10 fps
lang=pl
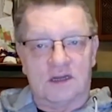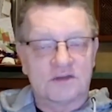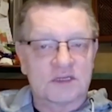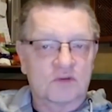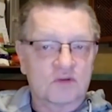Ale
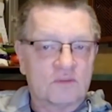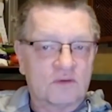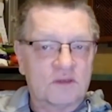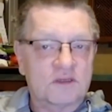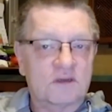czy służbą
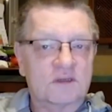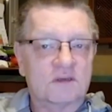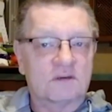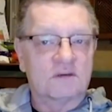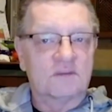publiczną
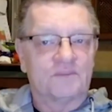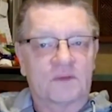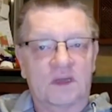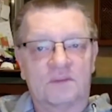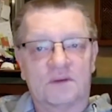są,
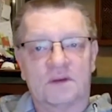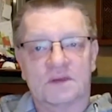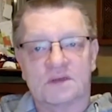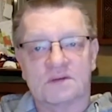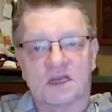
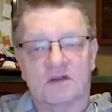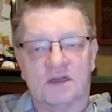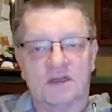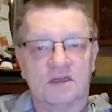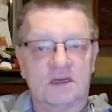są
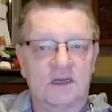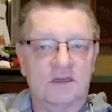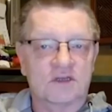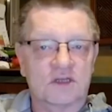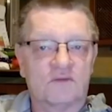zakłady
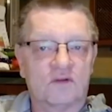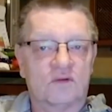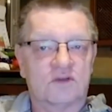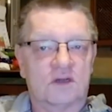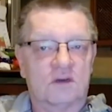energetyczne w
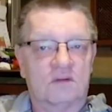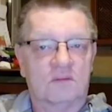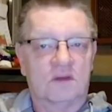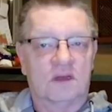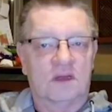ruchu ciągu?
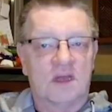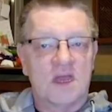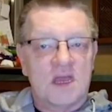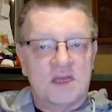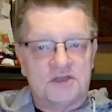
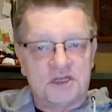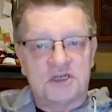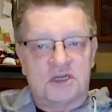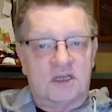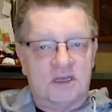
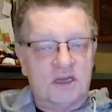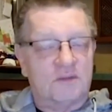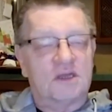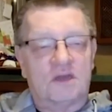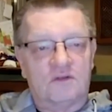Dzisiaj nie
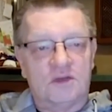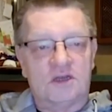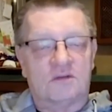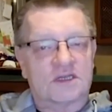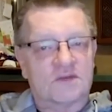będę
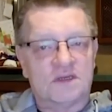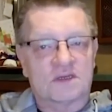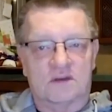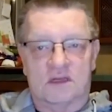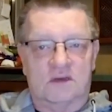wymieniał
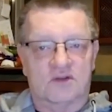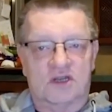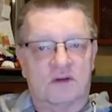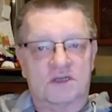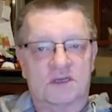nazwisko tego
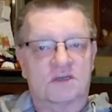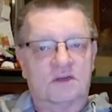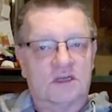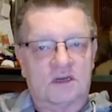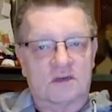działacza
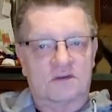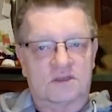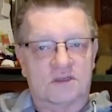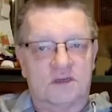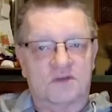
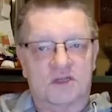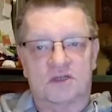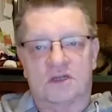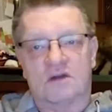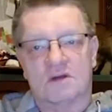Solidarności.
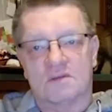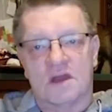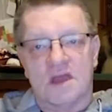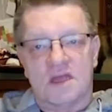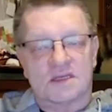Przeczytałem
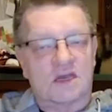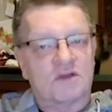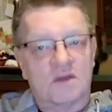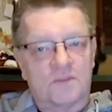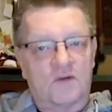
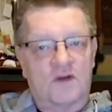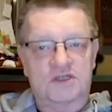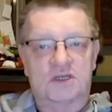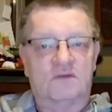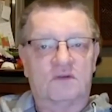całkiem
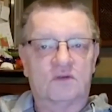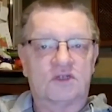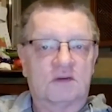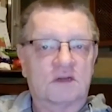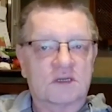poważny wywód
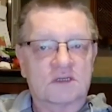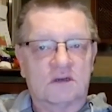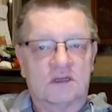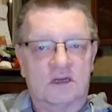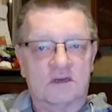działacza
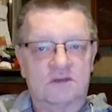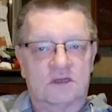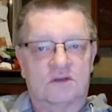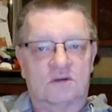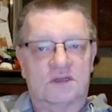
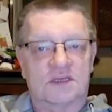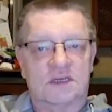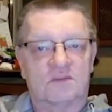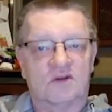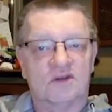Solidarności, który chce
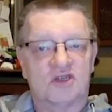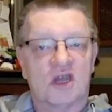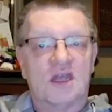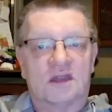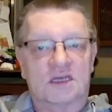zabronić
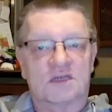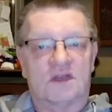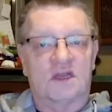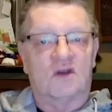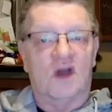tak
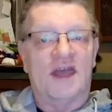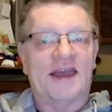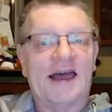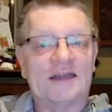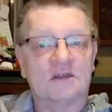zwanego
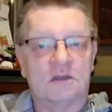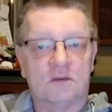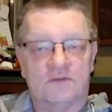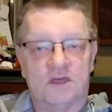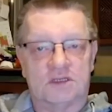
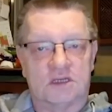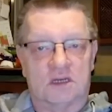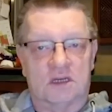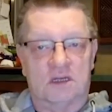e-handlu w niedzielę.